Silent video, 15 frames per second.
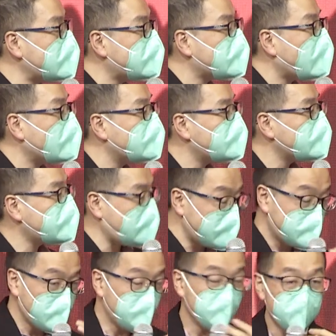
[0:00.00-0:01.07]
章。等一
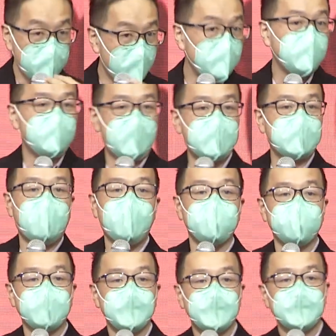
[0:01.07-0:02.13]
下我们会慢慢来看，
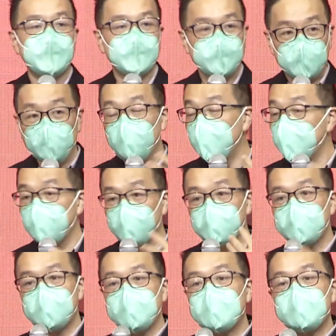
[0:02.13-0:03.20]
就会有
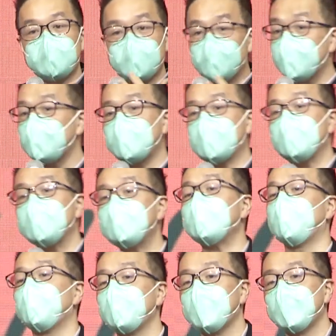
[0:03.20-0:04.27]
这一些的提醒。
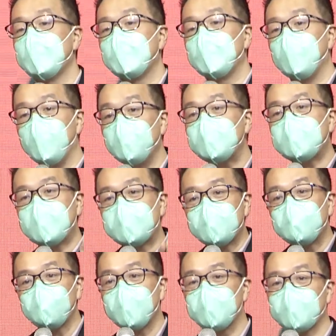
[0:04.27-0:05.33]
我们一起来先
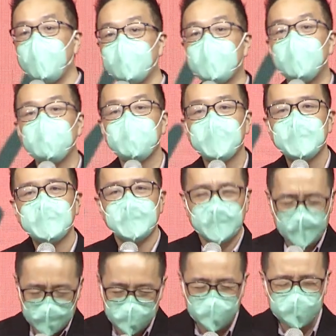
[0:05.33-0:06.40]
做一个祷告，
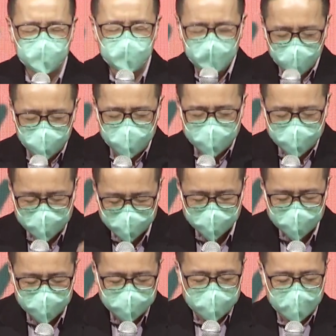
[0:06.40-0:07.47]
主耶稣，求你今
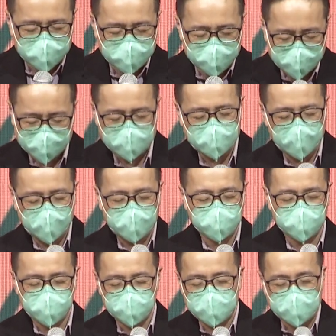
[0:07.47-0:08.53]
天在这接下来的
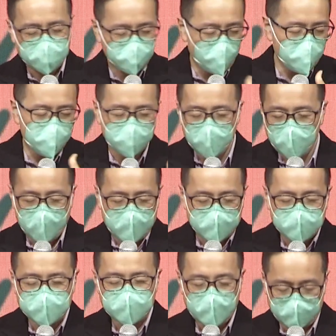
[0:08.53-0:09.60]
时间，对我们每一个
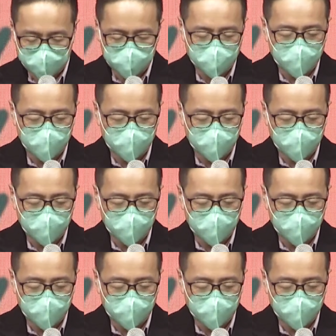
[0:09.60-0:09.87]
人来说